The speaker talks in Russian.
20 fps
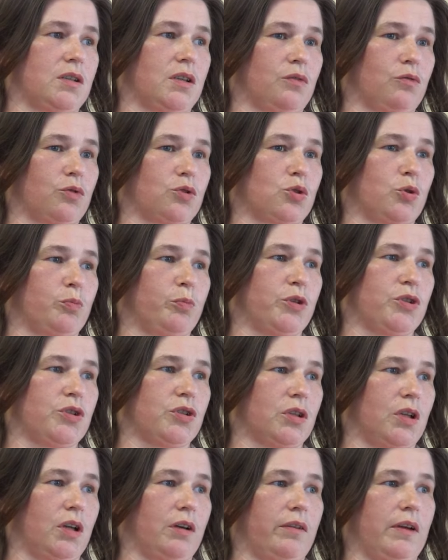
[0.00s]
того, чтобы
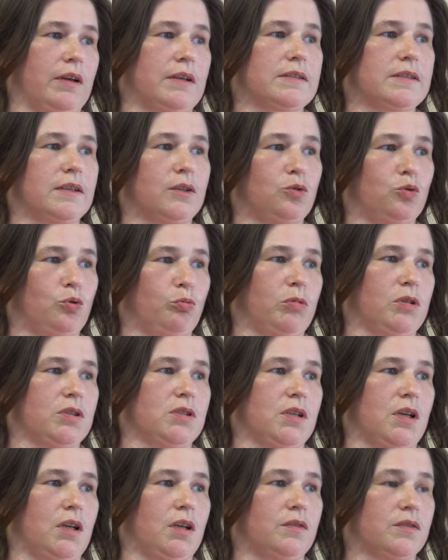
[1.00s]
человек
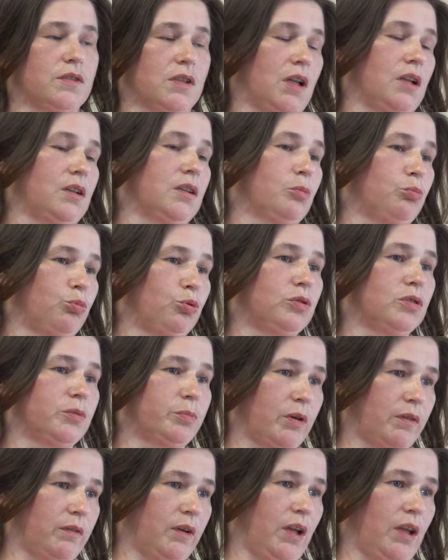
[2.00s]
задумался и встал на путь
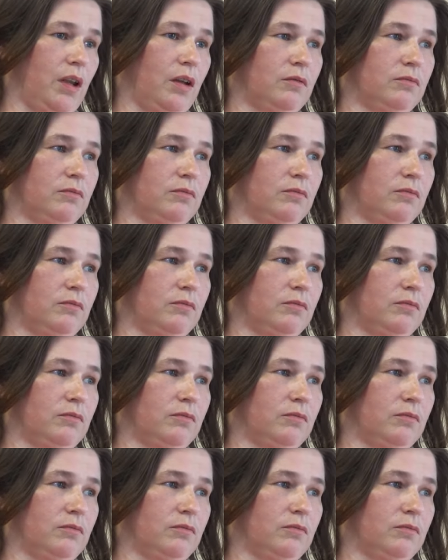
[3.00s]
исправления.